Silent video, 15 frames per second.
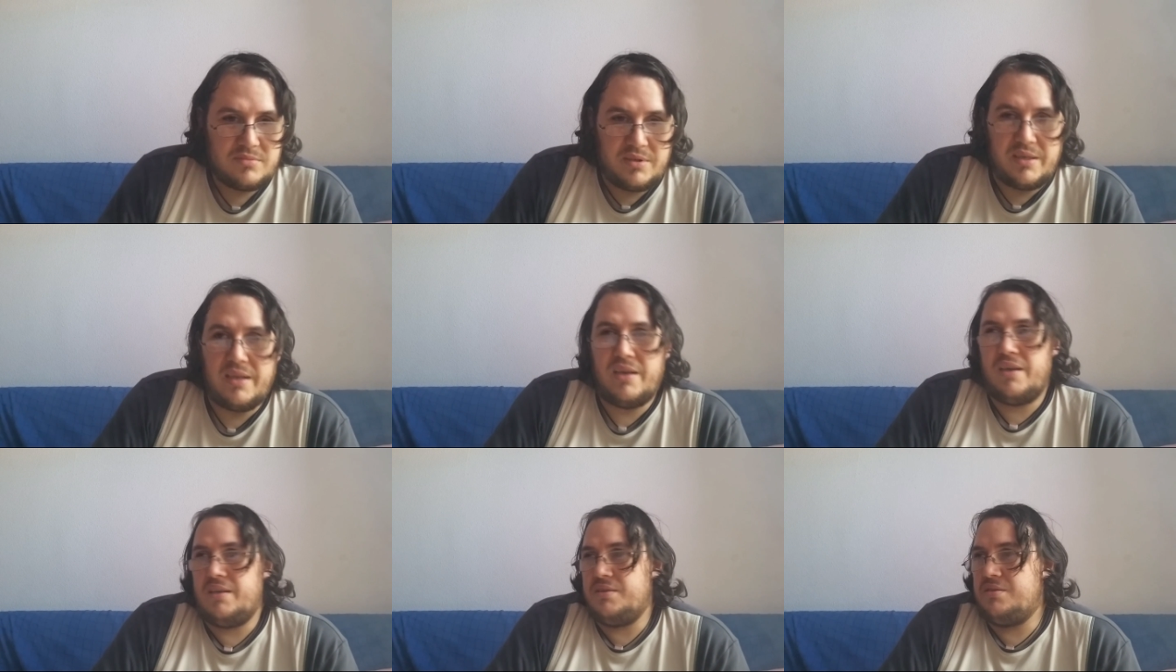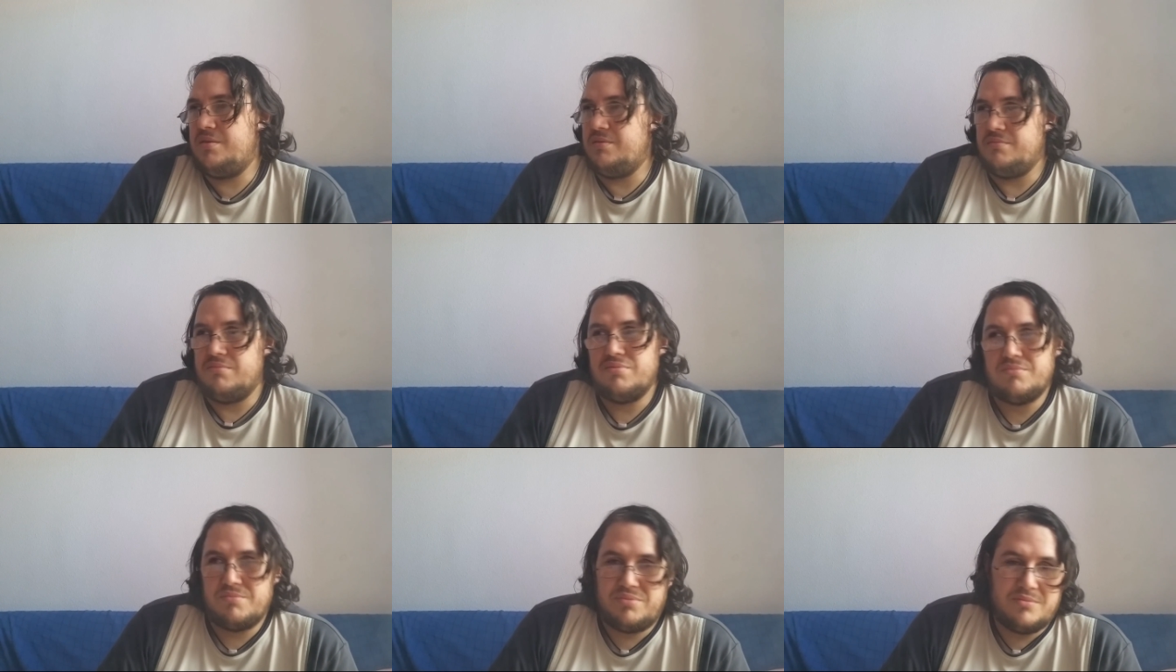Tienes,
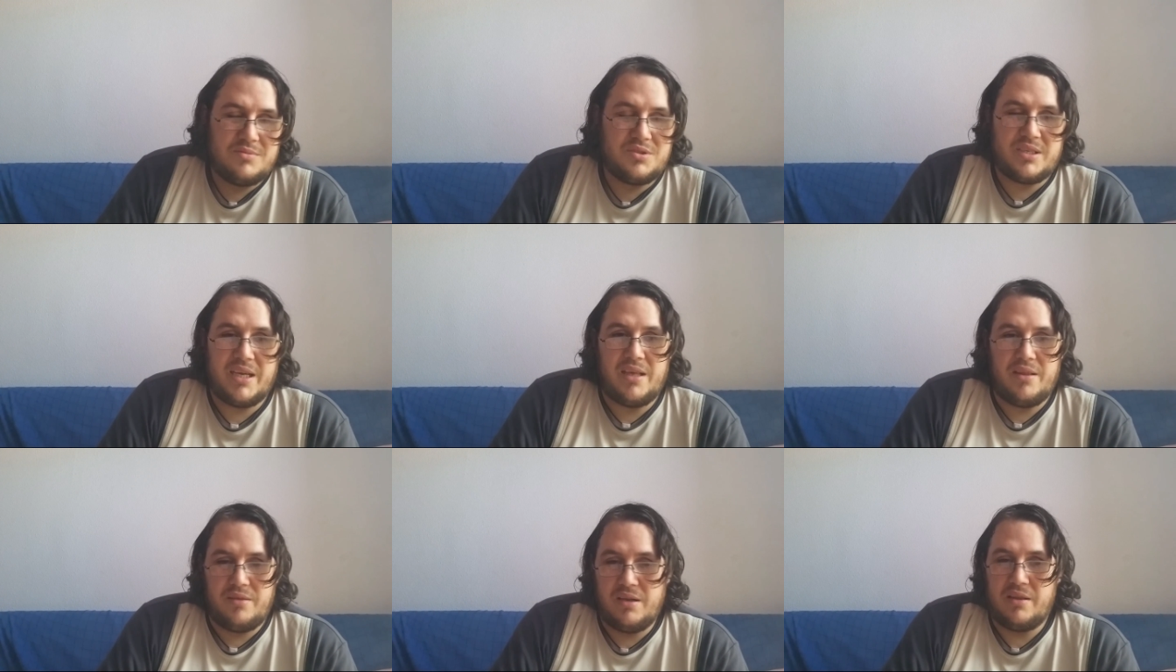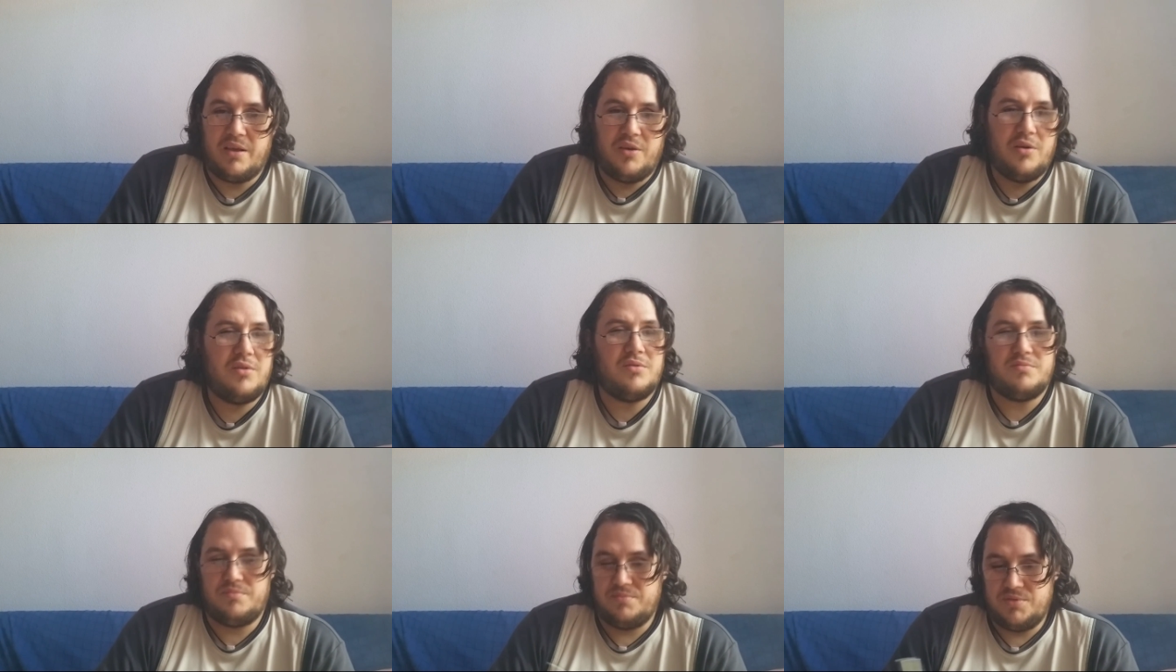no sé qué decirte,
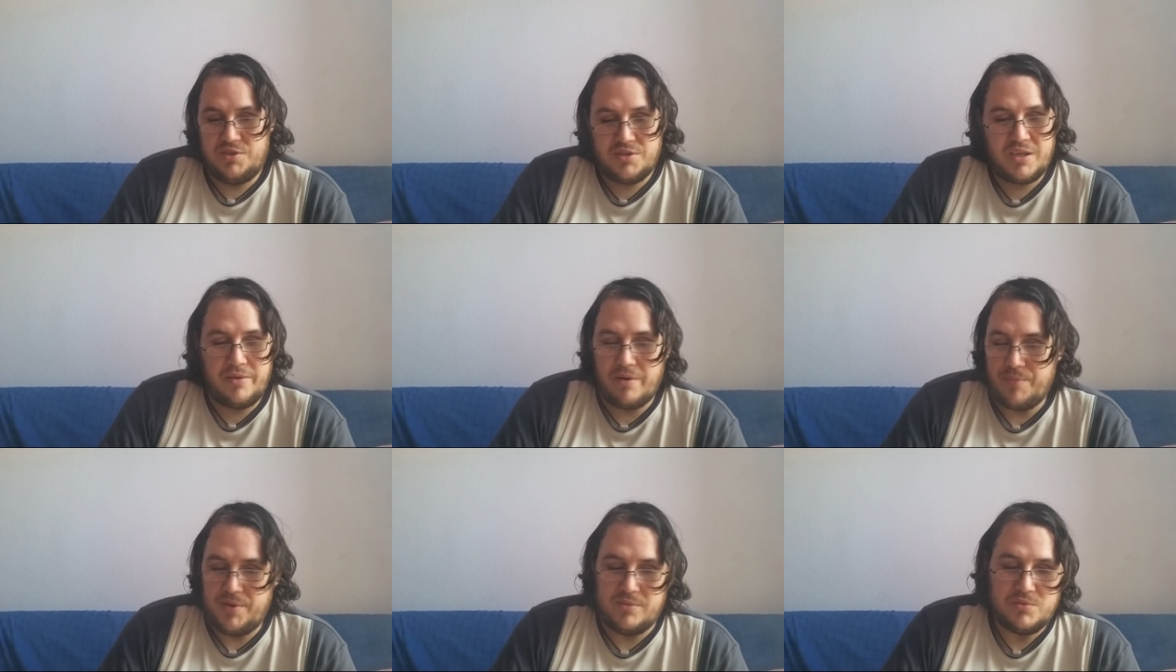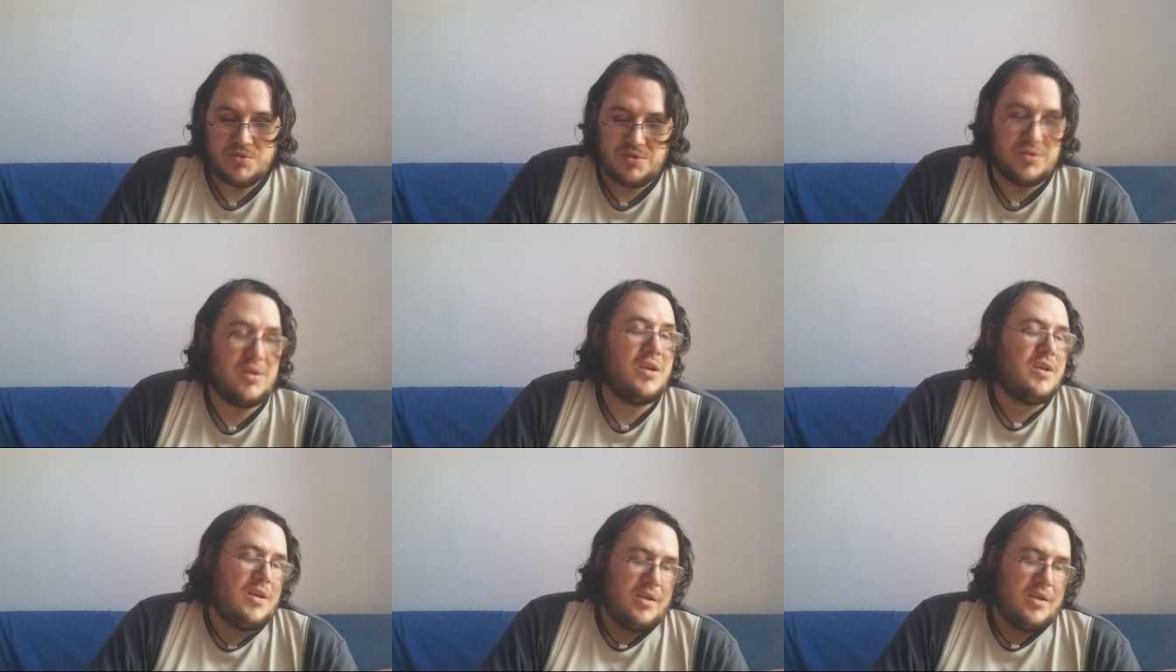yo, yo es que vapeo mucho.